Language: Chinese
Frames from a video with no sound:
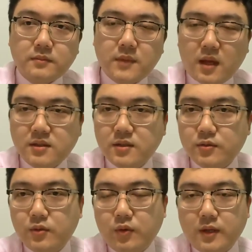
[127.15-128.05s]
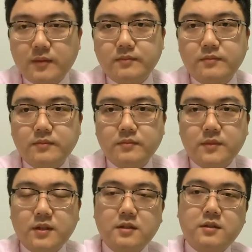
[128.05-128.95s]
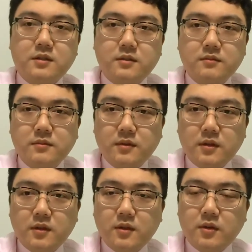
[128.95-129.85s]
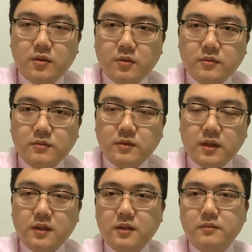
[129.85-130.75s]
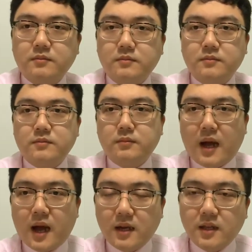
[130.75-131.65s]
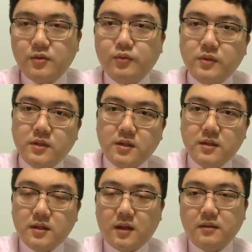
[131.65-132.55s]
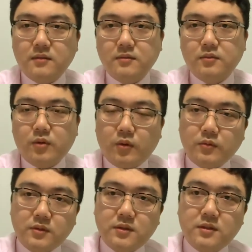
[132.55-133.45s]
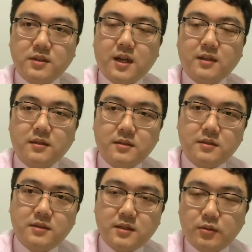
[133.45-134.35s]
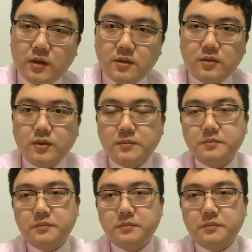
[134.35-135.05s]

当今中国呢，亦是一个马列主义政党统治之下的集权社会。